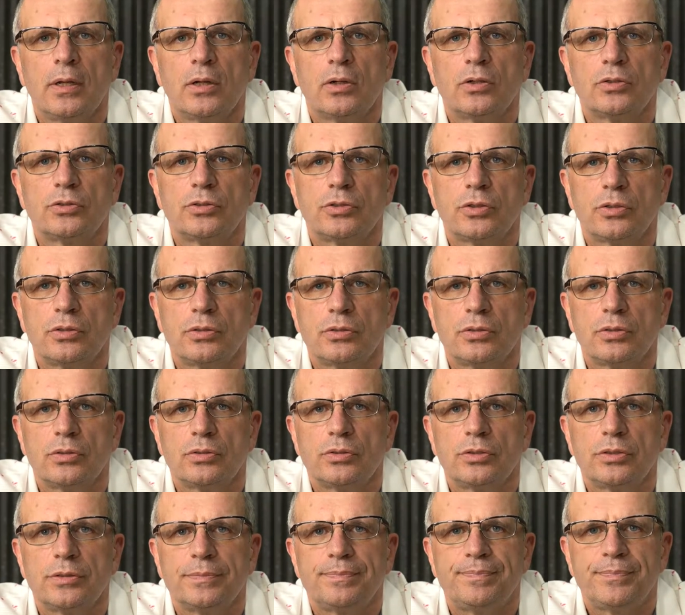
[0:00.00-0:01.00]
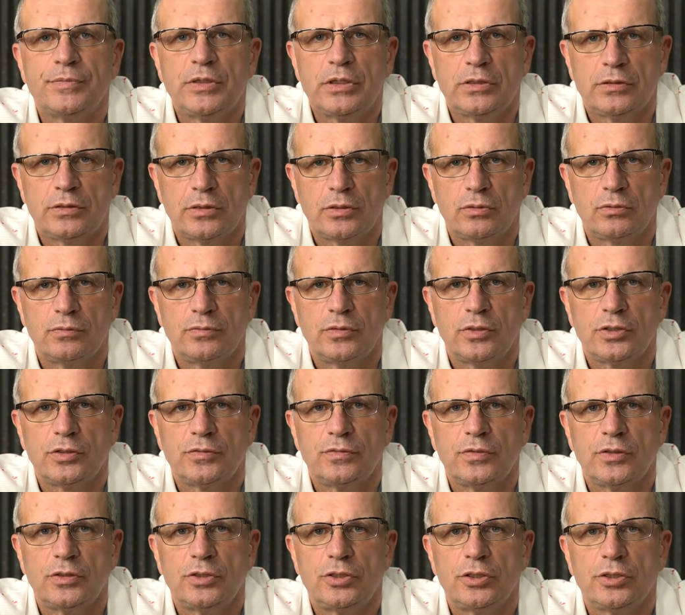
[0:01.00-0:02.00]
osiągnąć i chcę również
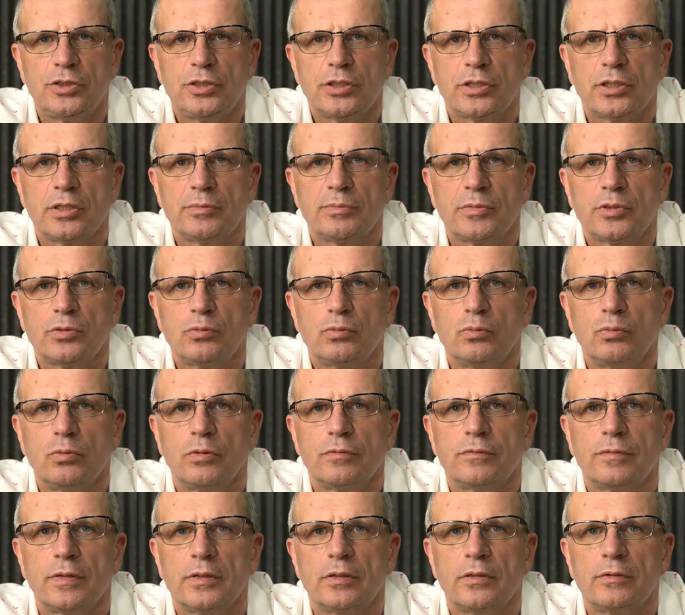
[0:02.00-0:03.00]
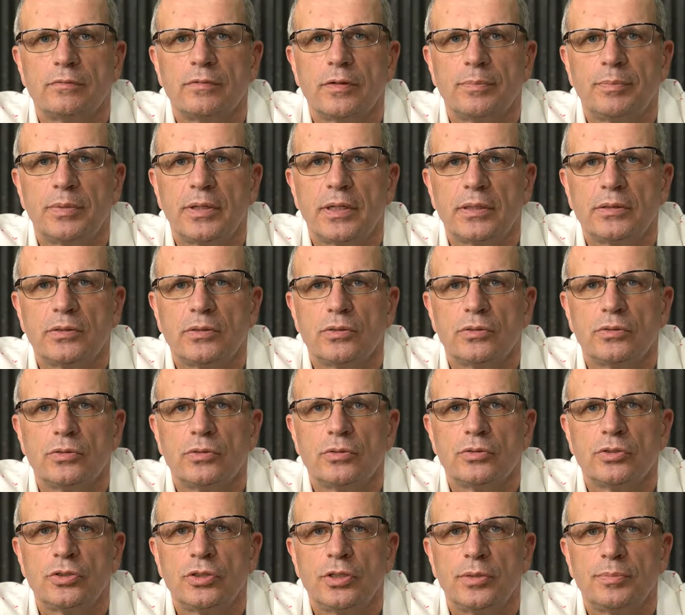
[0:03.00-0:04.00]
wiedzieć, jakie masz długofalowe plany
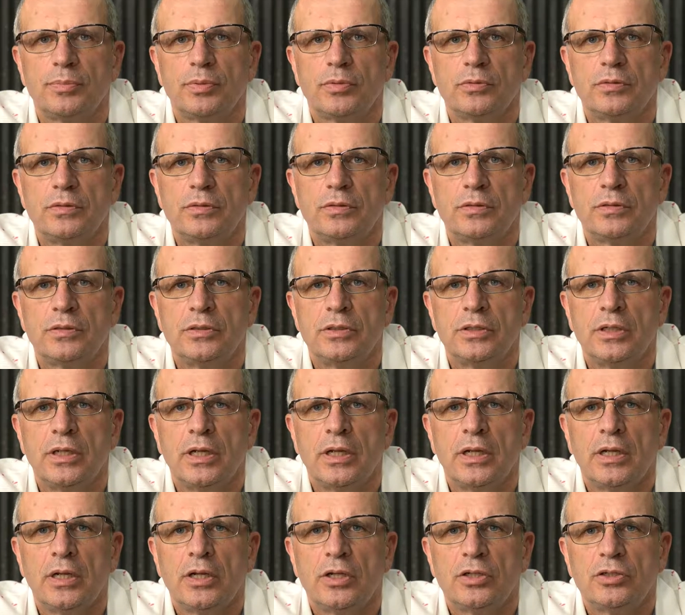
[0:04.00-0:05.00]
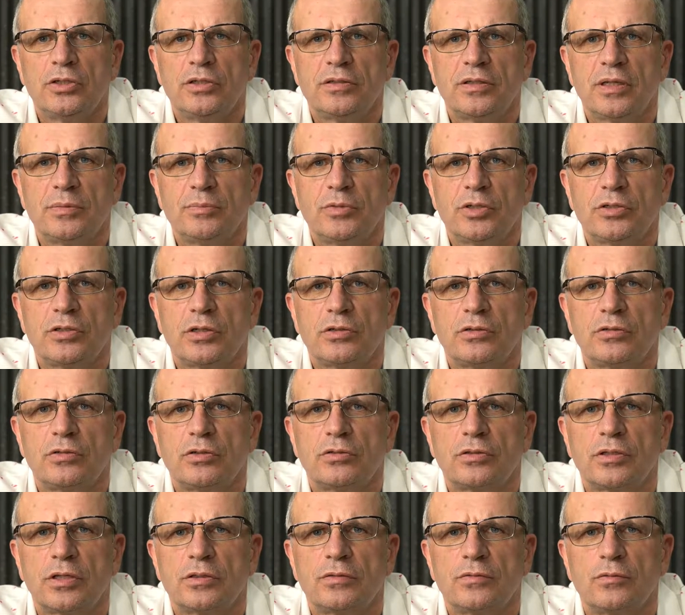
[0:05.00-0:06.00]
odnośnie policji. Czy zamierzasz
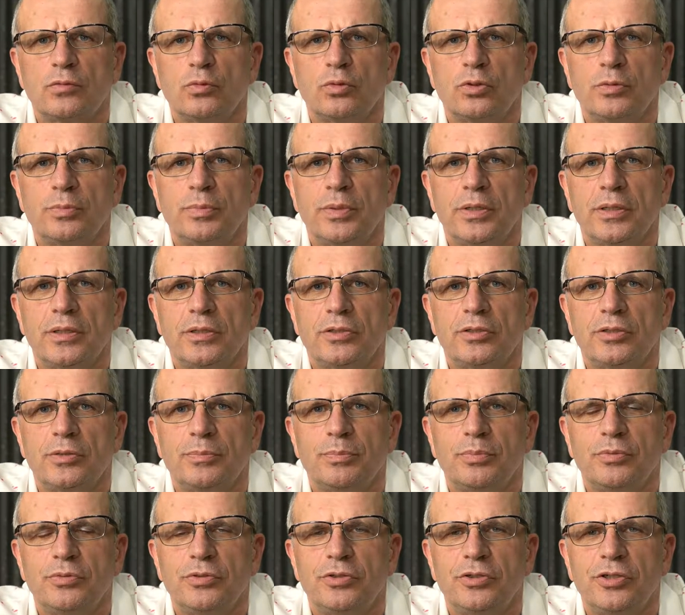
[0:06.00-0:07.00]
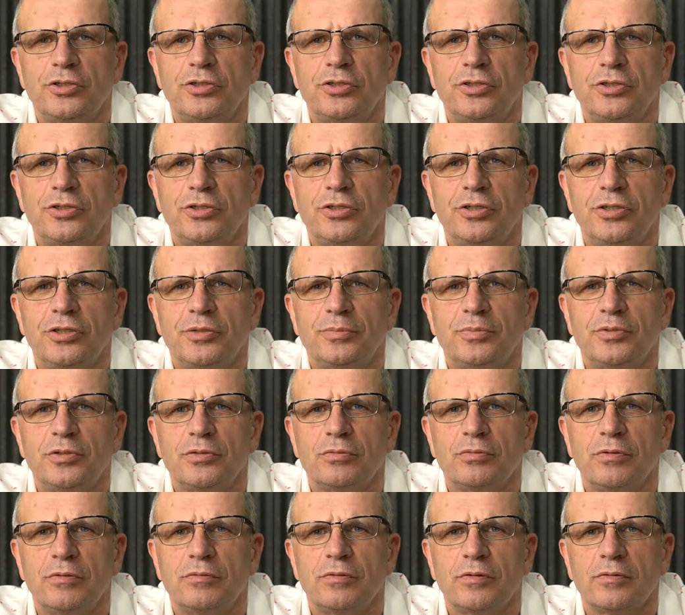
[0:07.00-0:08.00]
zostać w służbie, czy pójdziesz indziej,
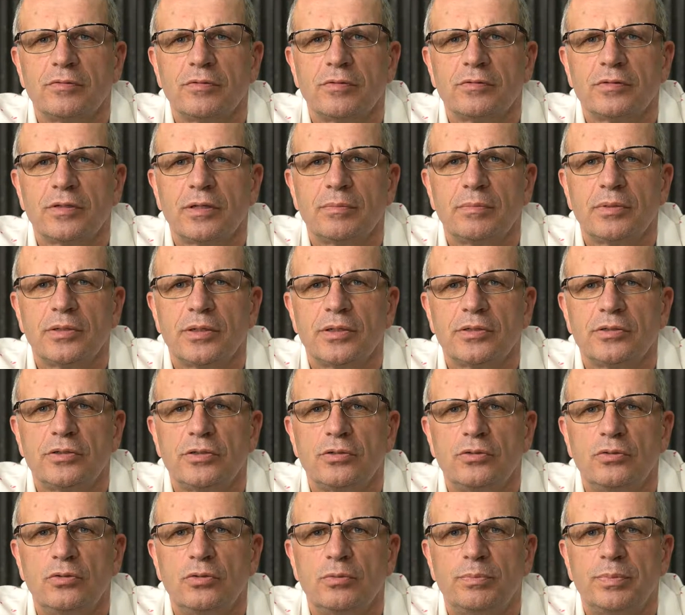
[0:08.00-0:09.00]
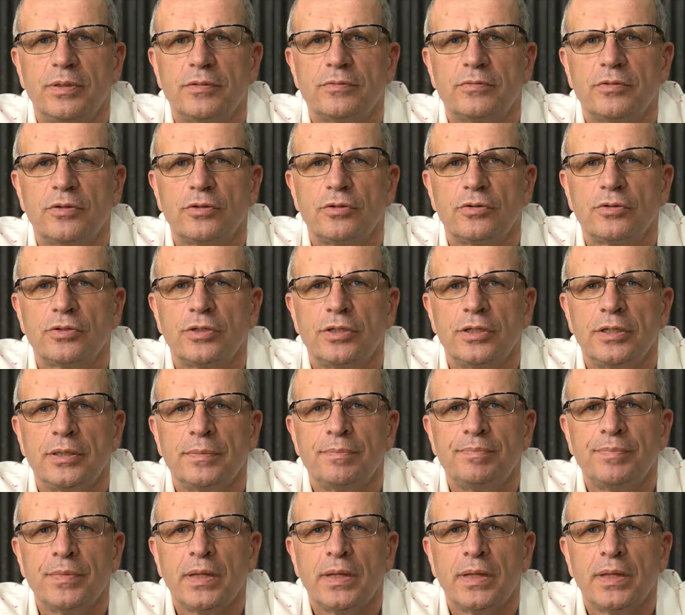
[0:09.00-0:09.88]
przysłowiowo zabrać dupę w troki.